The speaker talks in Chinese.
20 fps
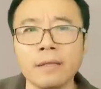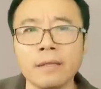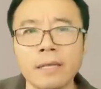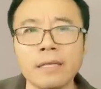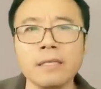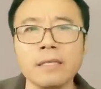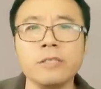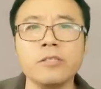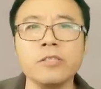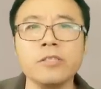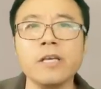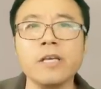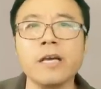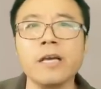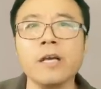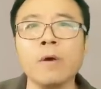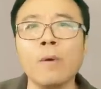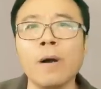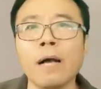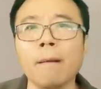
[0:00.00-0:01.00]
那你直接
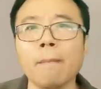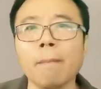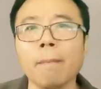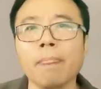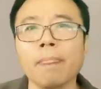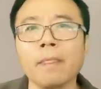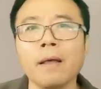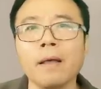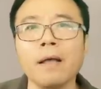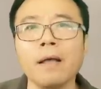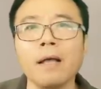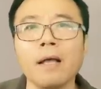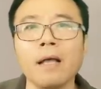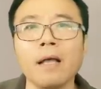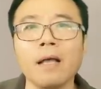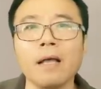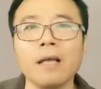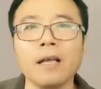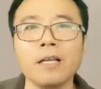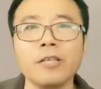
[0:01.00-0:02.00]
黑化，哈
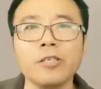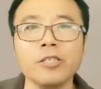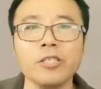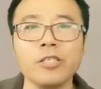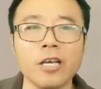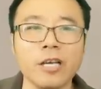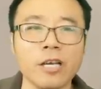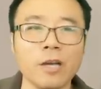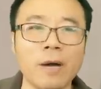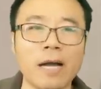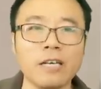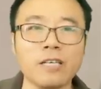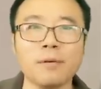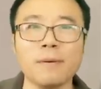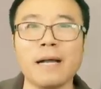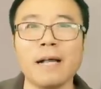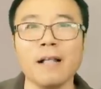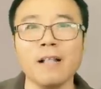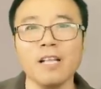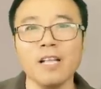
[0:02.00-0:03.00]
哈哈，直接黑化是
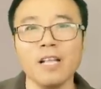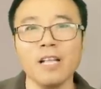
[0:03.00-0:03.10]
吧？